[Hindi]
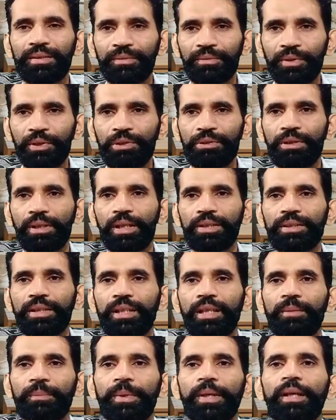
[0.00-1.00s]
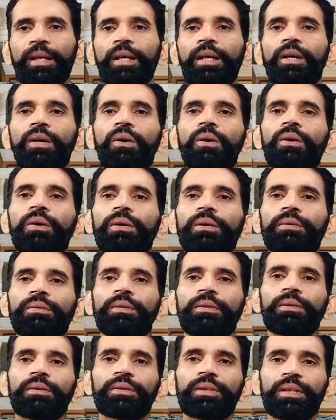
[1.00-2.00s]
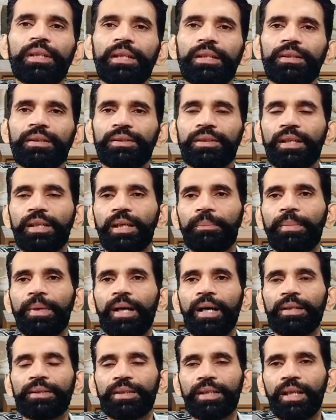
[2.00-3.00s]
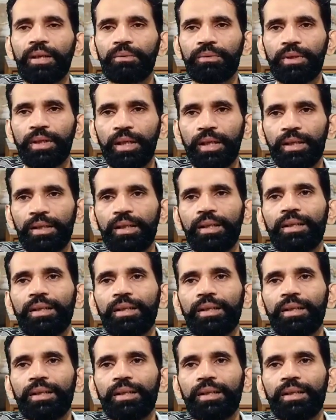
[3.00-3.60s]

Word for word: वीडियो हैं इनके चैनल पे और तीन शरिया पाँच के उनके